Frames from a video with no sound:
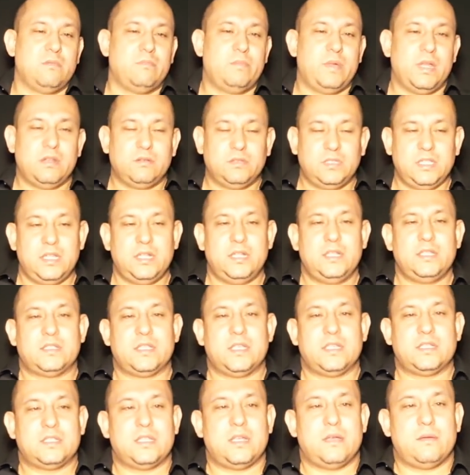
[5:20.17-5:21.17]
Pero tienes
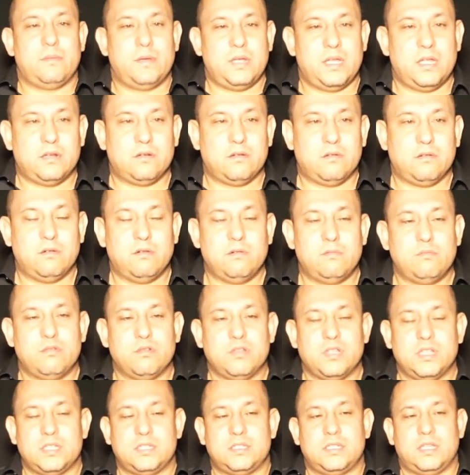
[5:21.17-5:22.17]
que saber
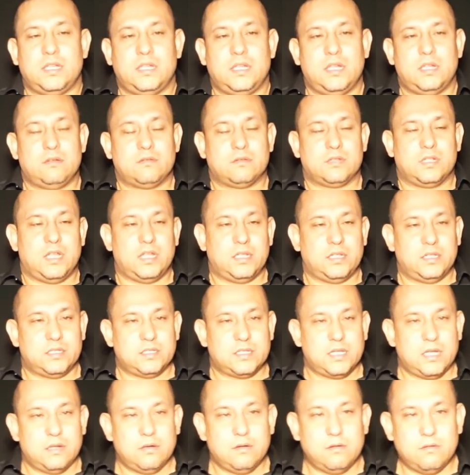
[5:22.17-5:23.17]
cómo decirle a los
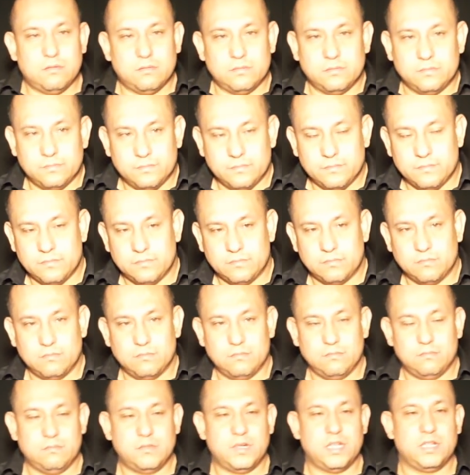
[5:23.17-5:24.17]
clientes que no.
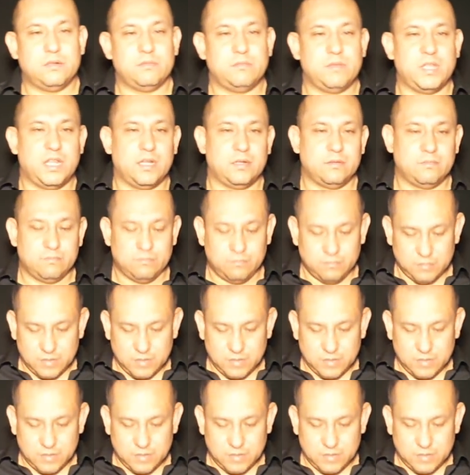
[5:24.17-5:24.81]
Bueno, mira.